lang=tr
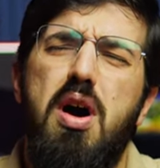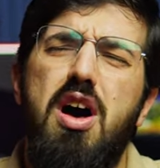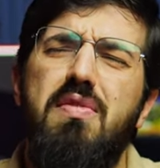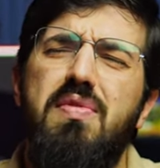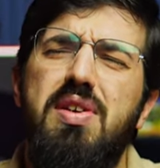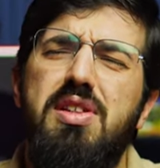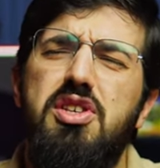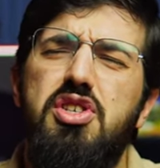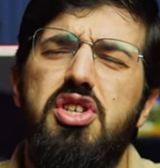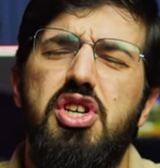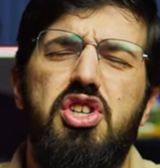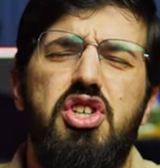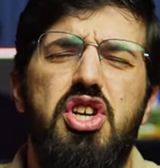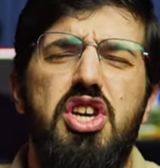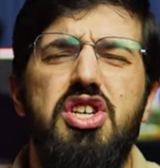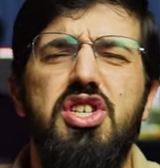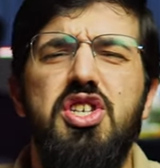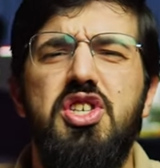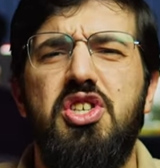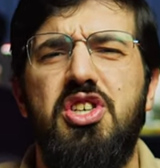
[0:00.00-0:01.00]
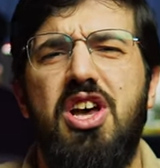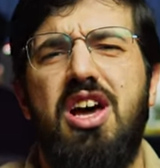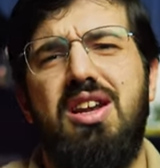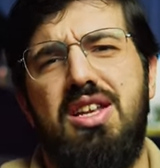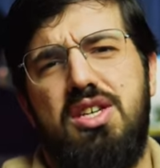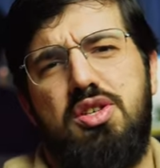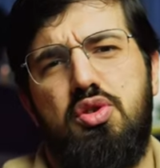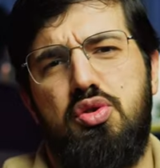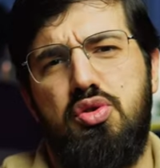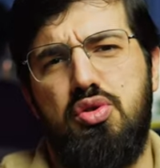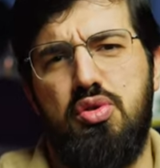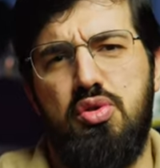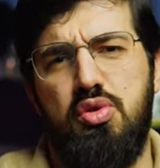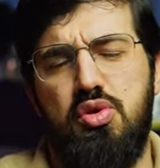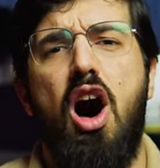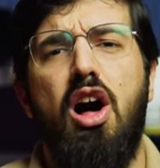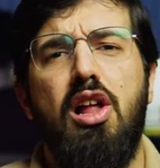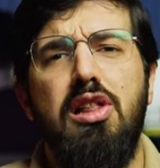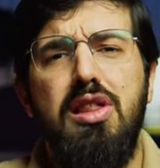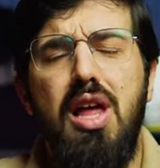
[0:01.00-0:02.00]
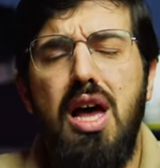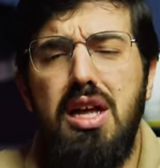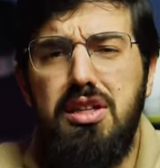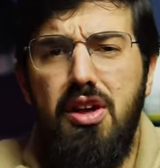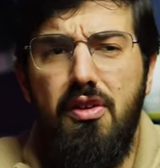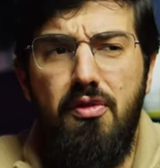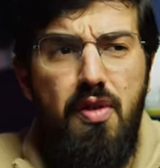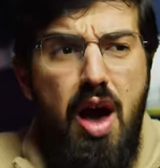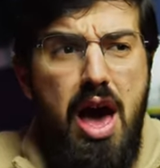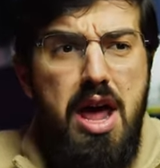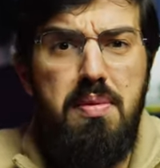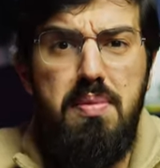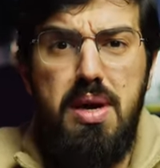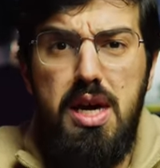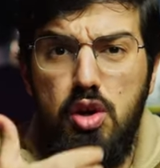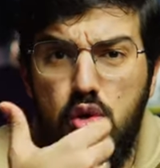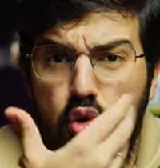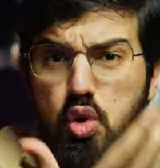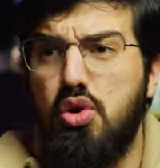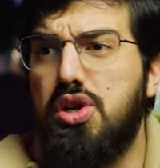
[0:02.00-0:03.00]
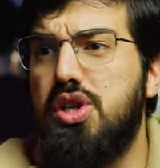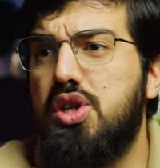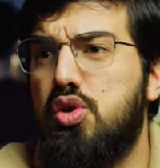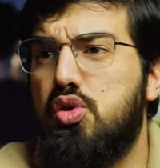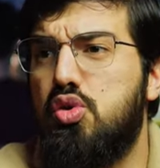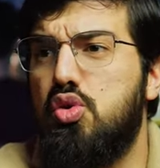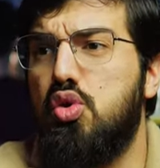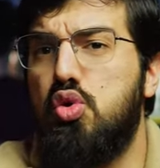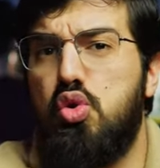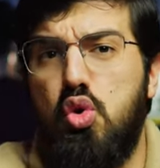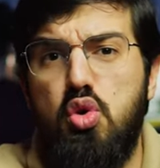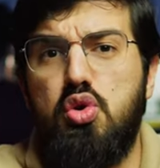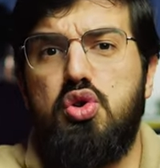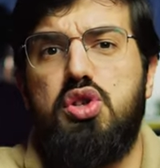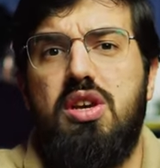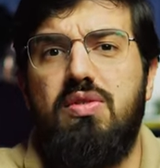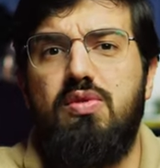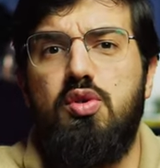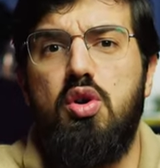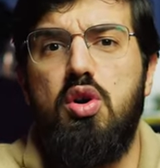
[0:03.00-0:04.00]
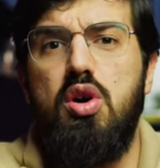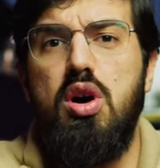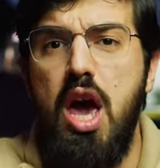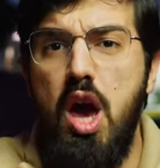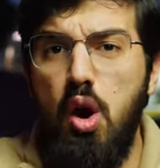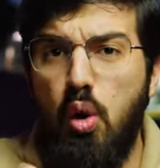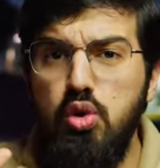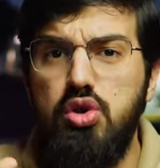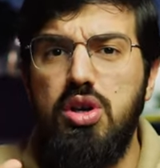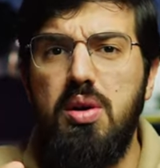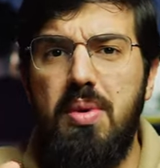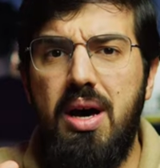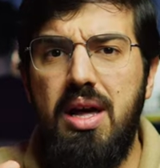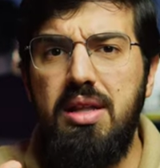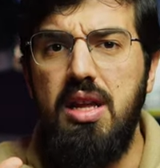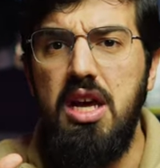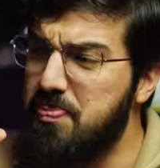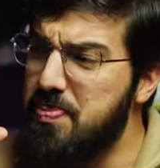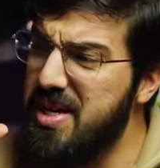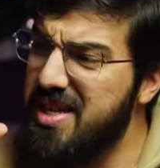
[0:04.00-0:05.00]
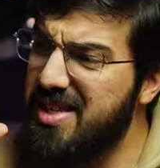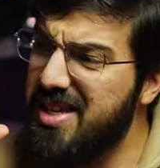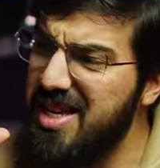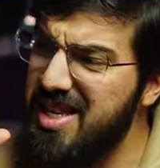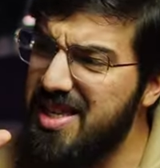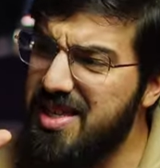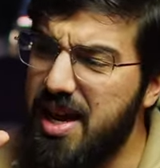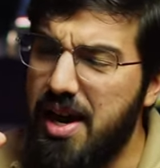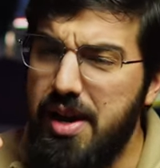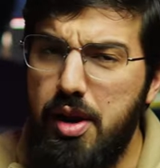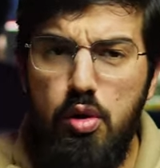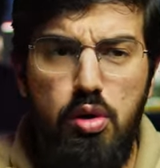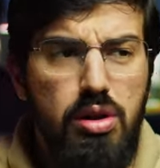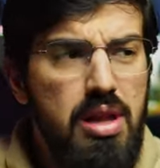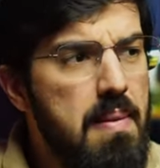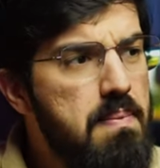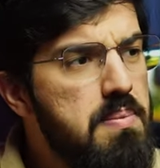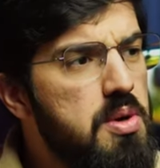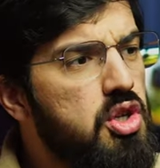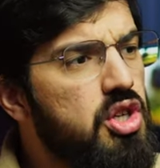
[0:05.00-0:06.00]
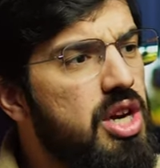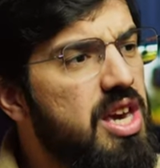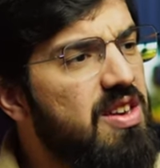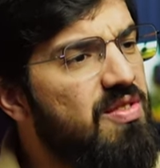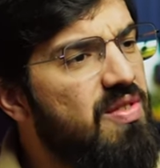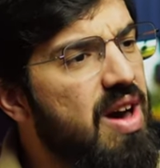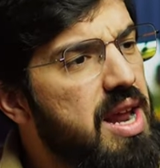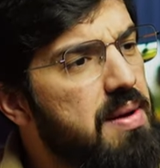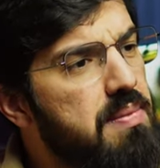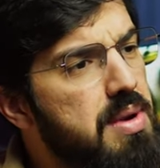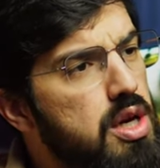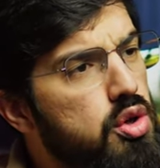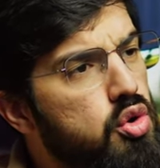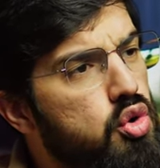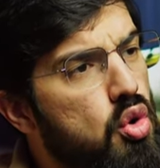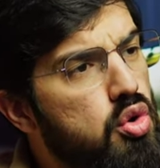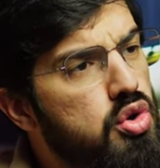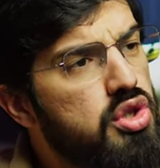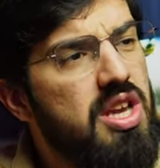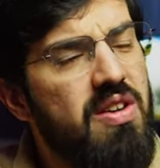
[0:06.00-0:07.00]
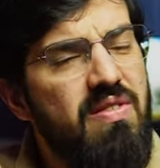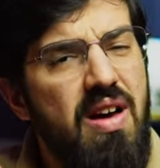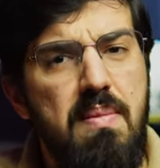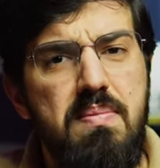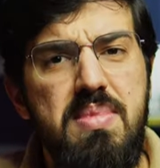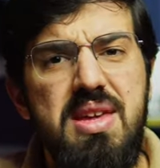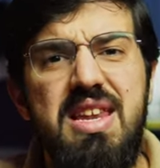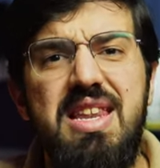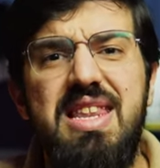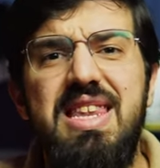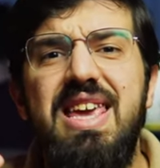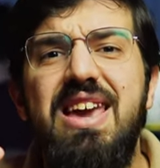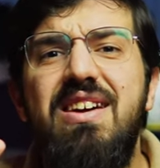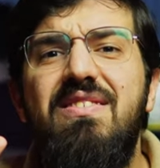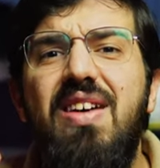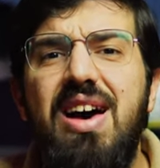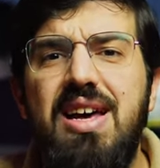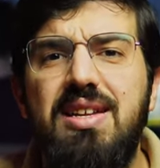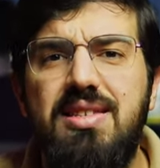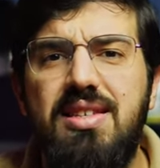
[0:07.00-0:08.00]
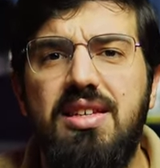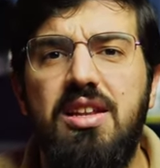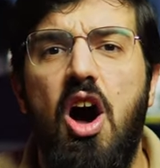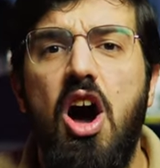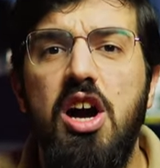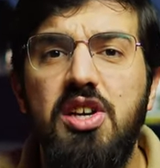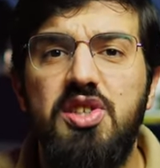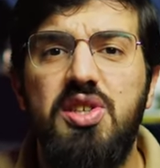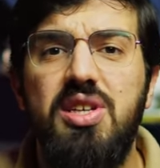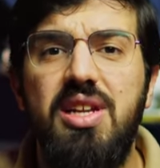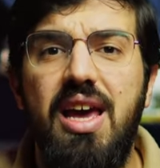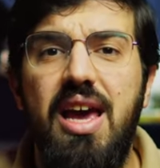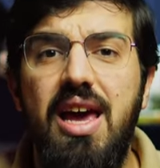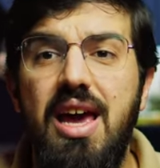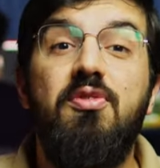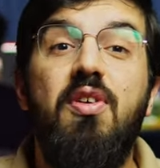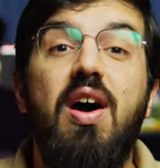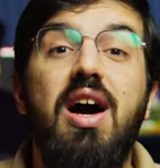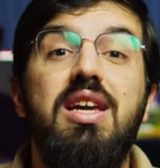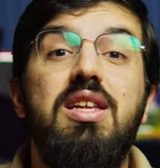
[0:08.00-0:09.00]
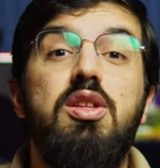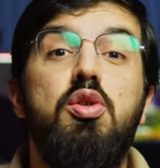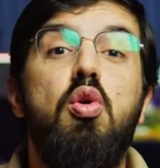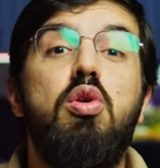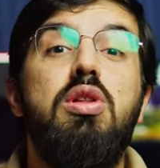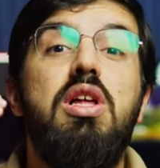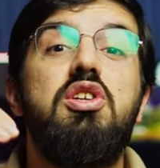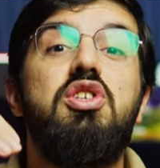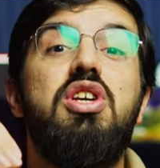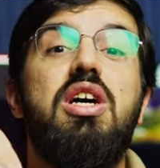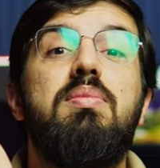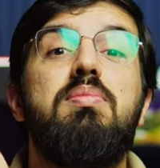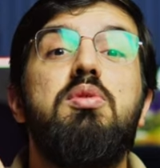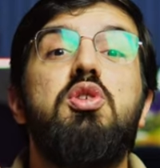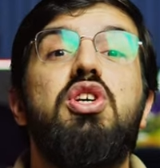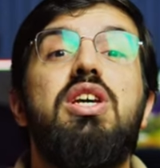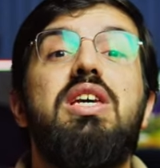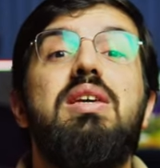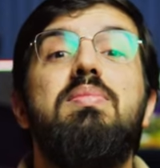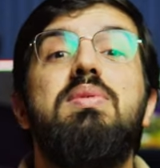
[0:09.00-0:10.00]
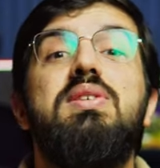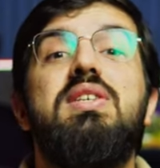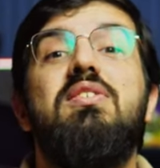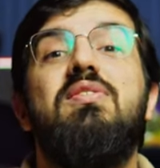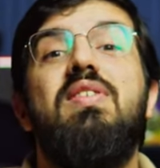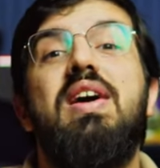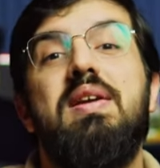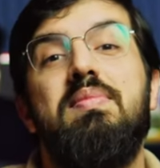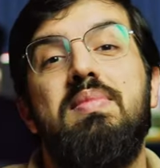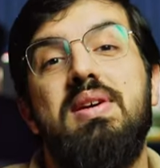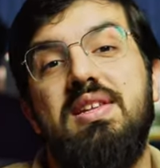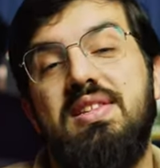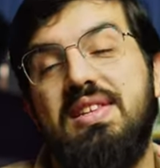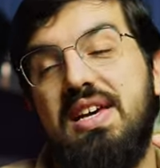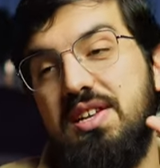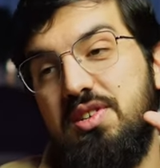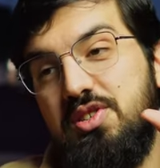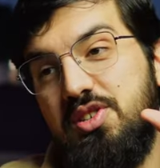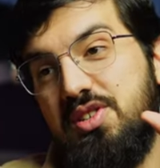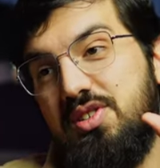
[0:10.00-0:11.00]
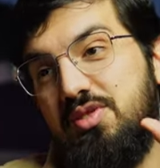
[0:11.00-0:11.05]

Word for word: mahvedecek şeyi ısrarla istiyoruz. Allah da vermeyi çok istiyor, çok seviyor. E o zaman bize zarar olan bir şeyi vermeyi çok seven biri niye versin? Aksine fayda olacak bir şeyi bize vermeyi tercih